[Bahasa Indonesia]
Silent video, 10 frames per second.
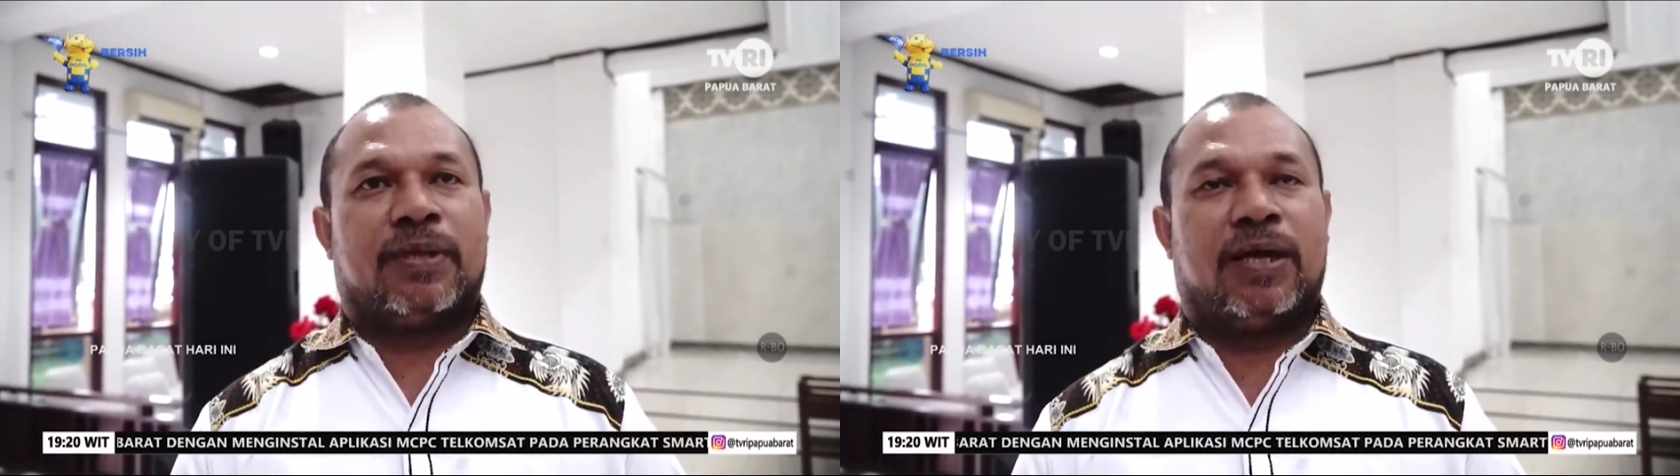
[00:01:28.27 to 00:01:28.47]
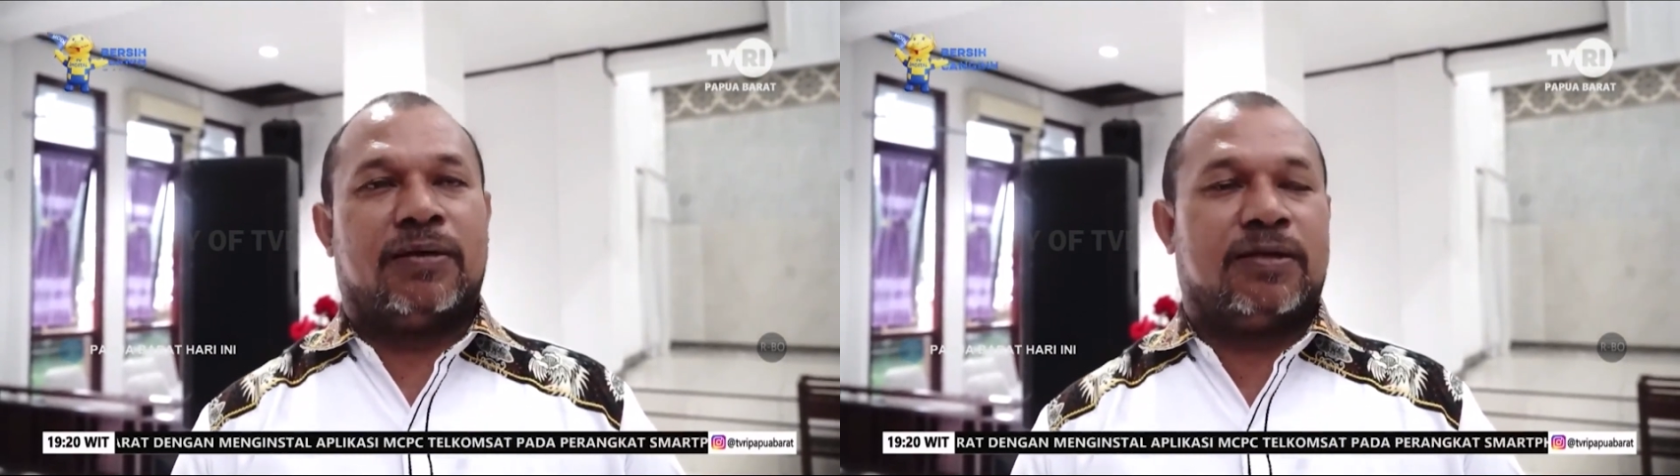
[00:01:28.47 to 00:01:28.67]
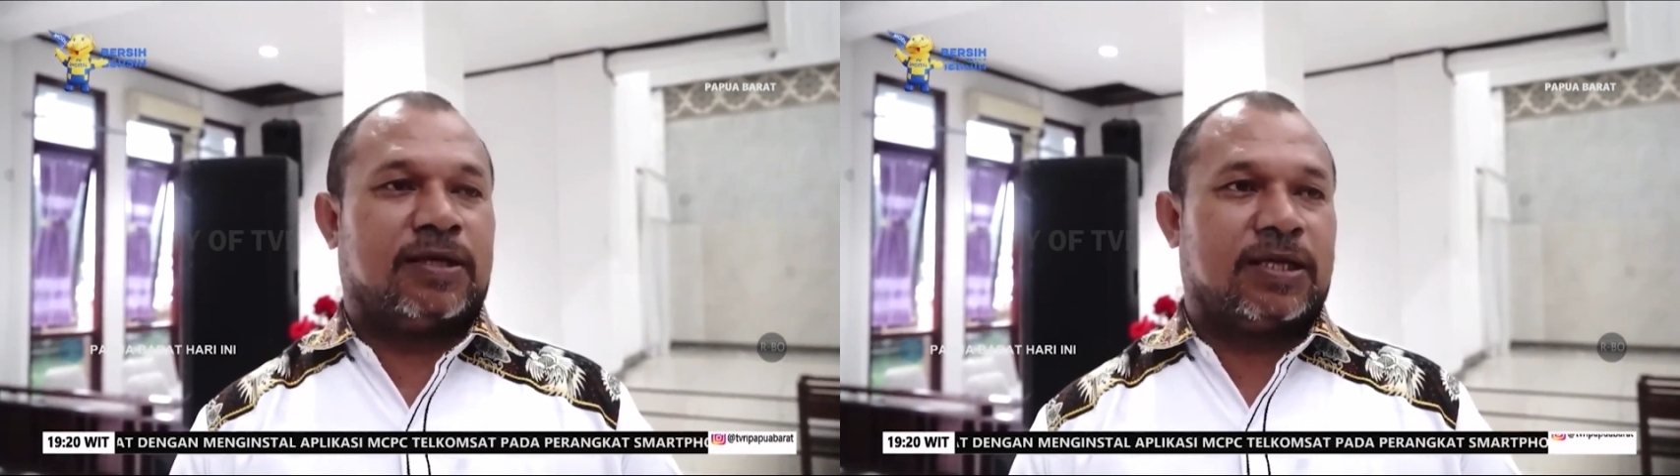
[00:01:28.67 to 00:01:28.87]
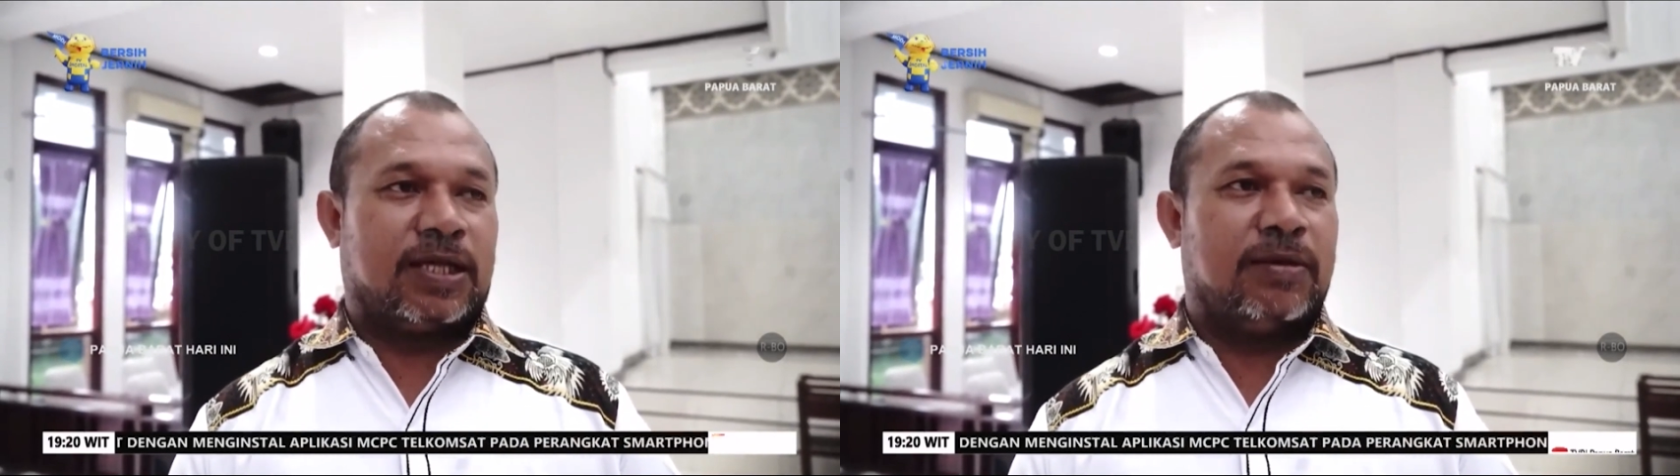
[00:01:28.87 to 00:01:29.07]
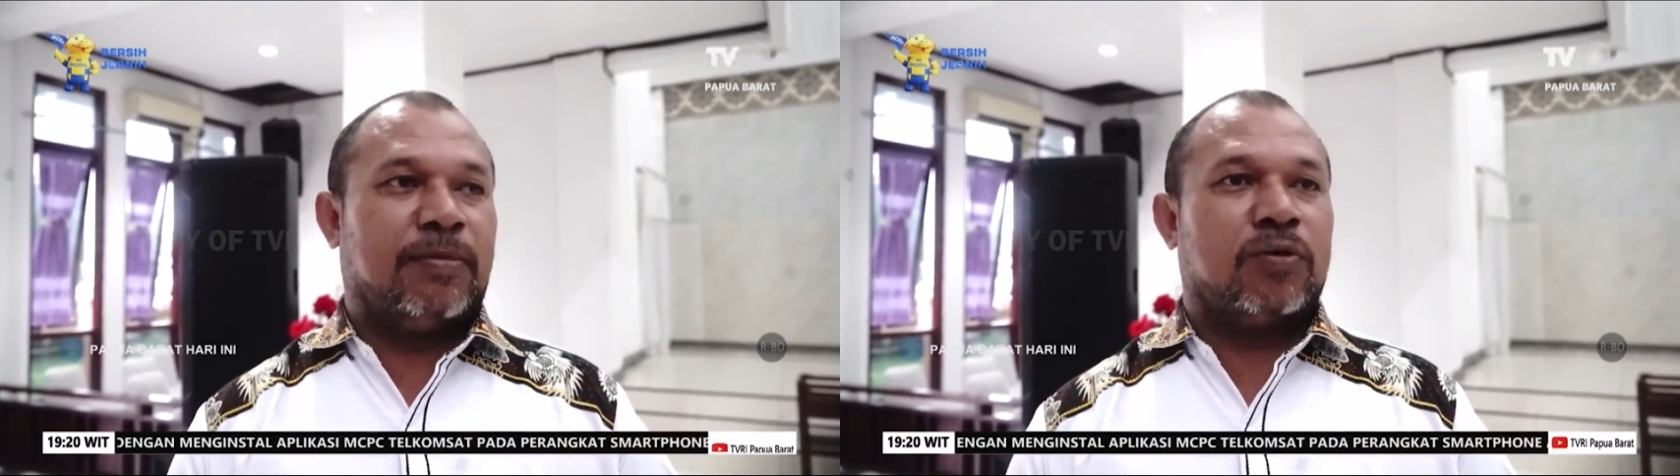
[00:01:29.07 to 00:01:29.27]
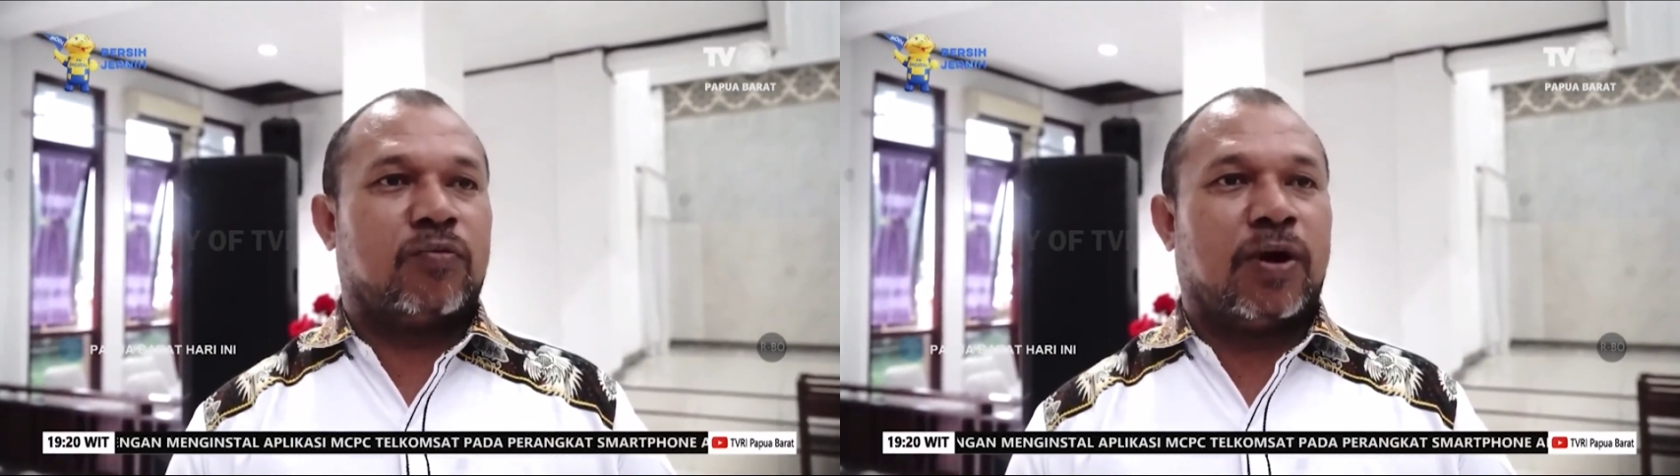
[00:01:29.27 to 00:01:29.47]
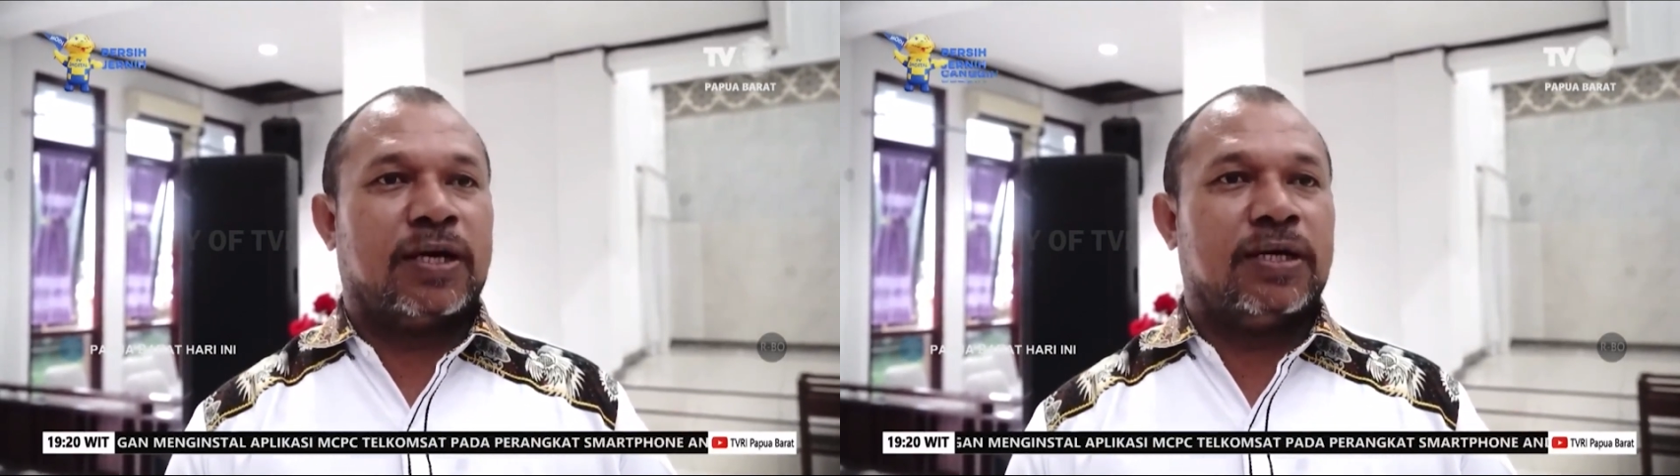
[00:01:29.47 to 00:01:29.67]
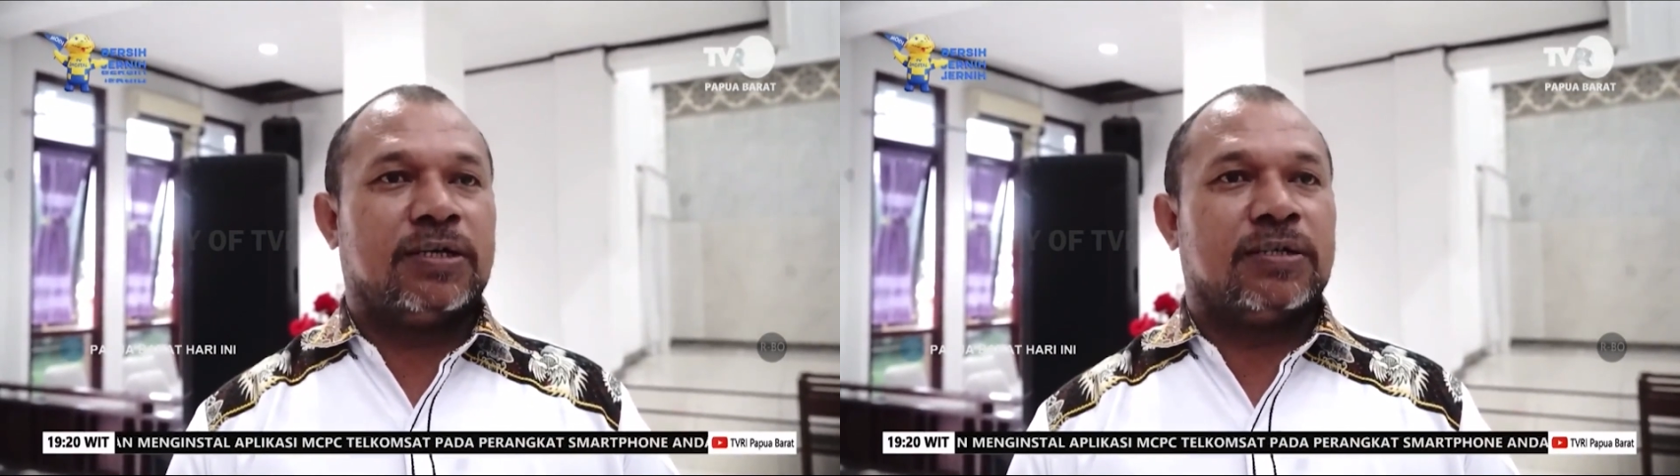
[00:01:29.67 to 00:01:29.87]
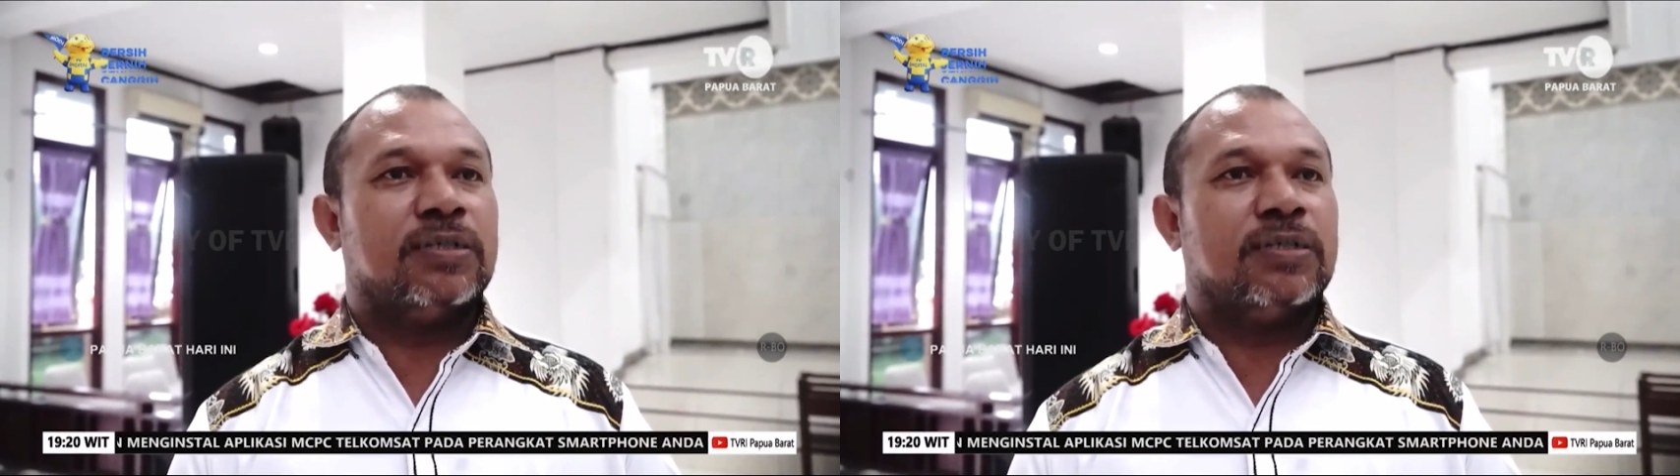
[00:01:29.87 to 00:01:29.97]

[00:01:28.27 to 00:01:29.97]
Dan kita di Manokwari